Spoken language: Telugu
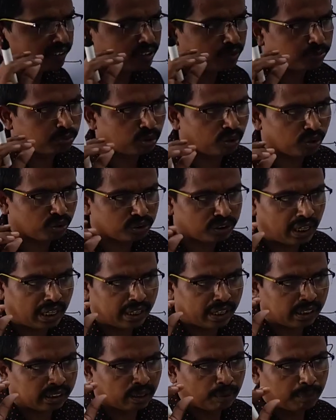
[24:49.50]
అని చెప్తుండం
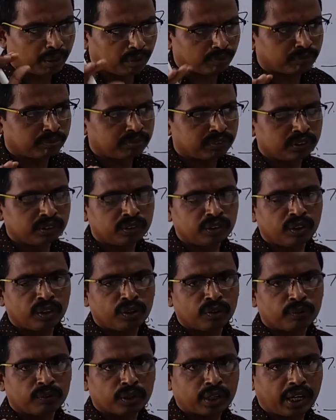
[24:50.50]
జనరల్గా మనం
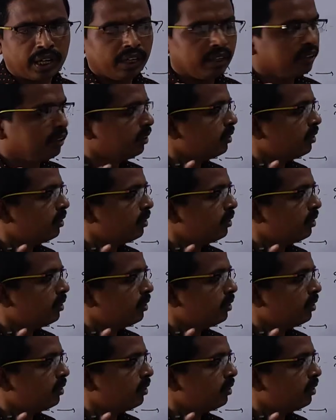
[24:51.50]
ఓకే